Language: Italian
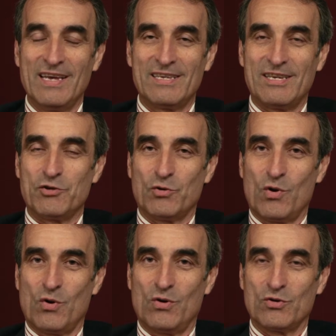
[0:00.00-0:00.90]
si
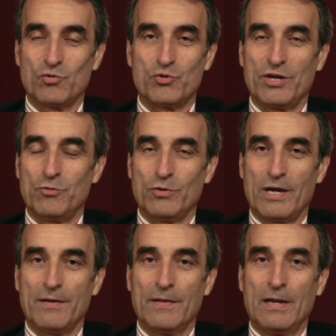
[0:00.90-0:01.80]
sono
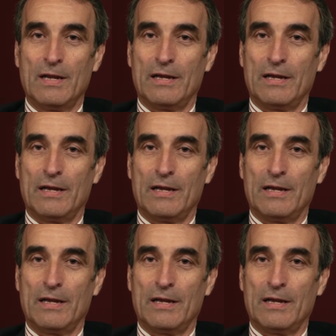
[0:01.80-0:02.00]
succedute.